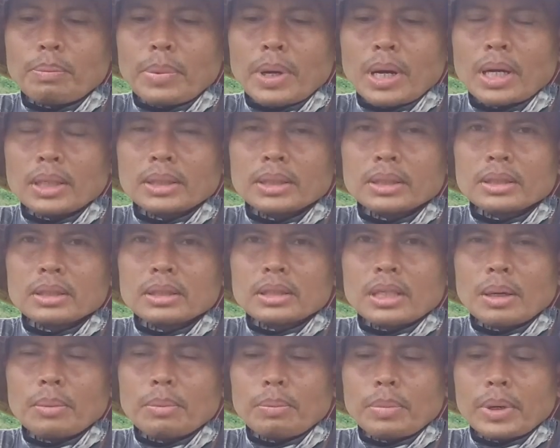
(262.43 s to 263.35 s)
4
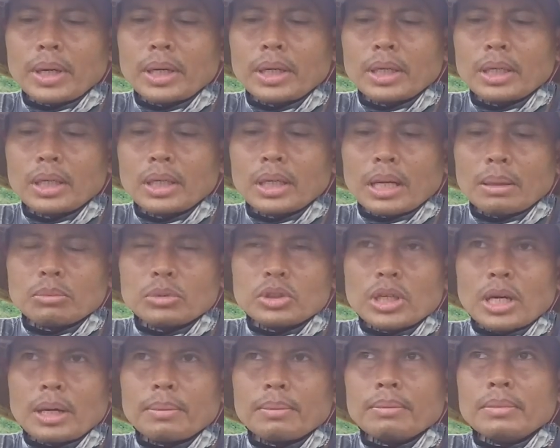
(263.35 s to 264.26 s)
sampai 6
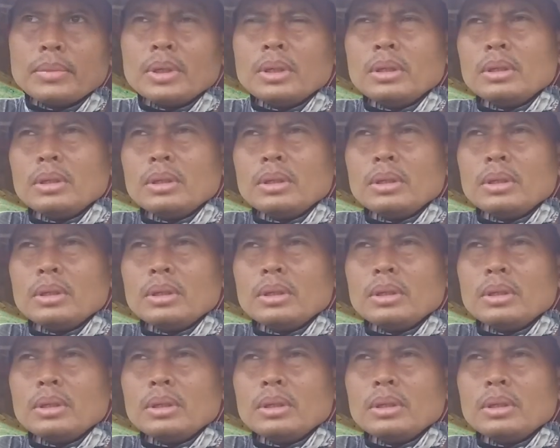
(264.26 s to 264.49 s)
jam.